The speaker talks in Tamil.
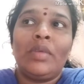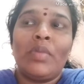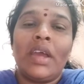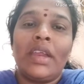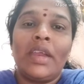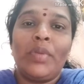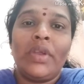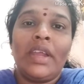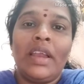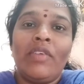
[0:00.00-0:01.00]
மார்க்கெட்
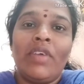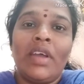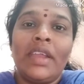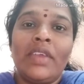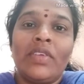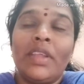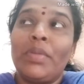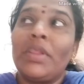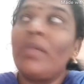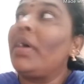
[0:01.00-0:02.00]
போயிட்டு எல்லாம் வாங்கிட்டு
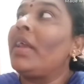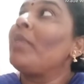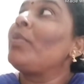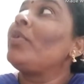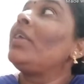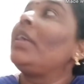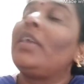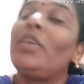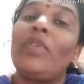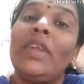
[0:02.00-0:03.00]
வந்தேன் இப்போ தான் பாருங்கள் இப்போ ஒரு
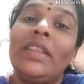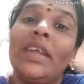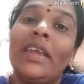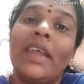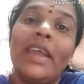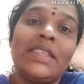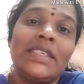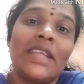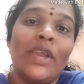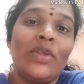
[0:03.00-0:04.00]
டென் டுவெல் தேர்ட்டி
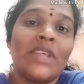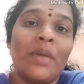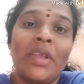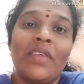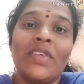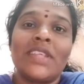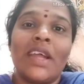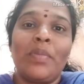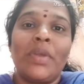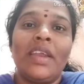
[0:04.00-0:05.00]
ஆகிடுச்சு நான் இன்னும் சமைக்கவே
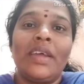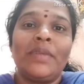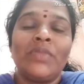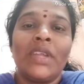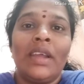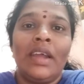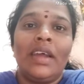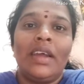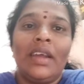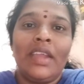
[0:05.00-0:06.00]
ஸ்டார்ட் பண்ணல
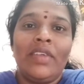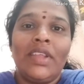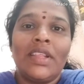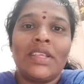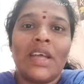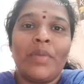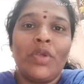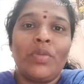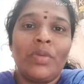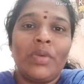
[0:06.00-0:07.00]
ஈவினிங் தான்
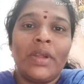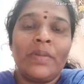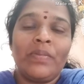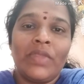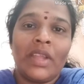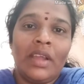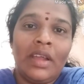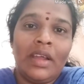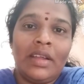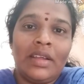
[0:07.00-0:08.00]
சாமி கும்பிட போகிறேன்
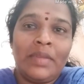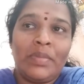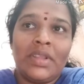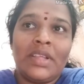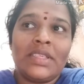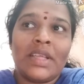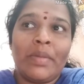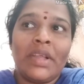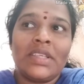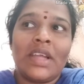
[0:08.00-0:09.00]
இப்போ தான்
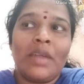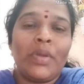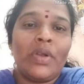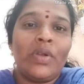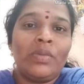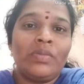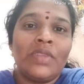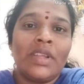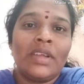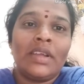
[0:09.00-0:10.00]
சமைக்க ஸ்டார்ட் பண்ணணும்
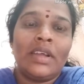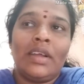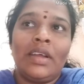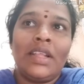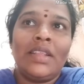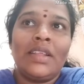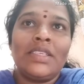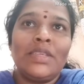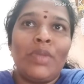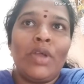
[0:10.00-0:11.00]

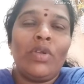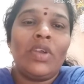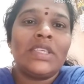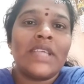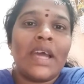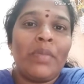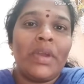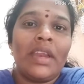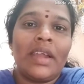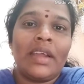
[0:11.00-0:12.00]
அதுதான் சிம்பிளாக உங்களோட ஷேர்
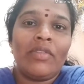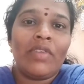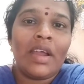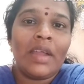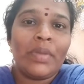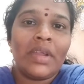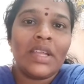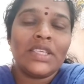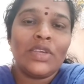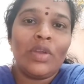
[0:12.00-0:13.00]
பண்ணியிருக்கேன் வாங்க இப்போ
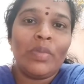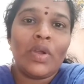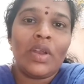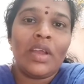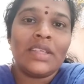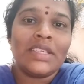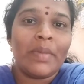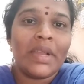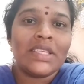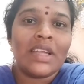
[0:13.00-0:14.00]
கிச்சனுக்குள்ளே போகலாம்
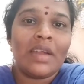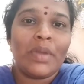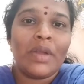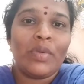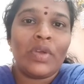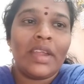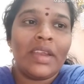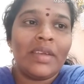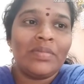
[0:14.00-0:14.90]
சமைக்க ஸ்டார்ட் பண்ண போகிறேன்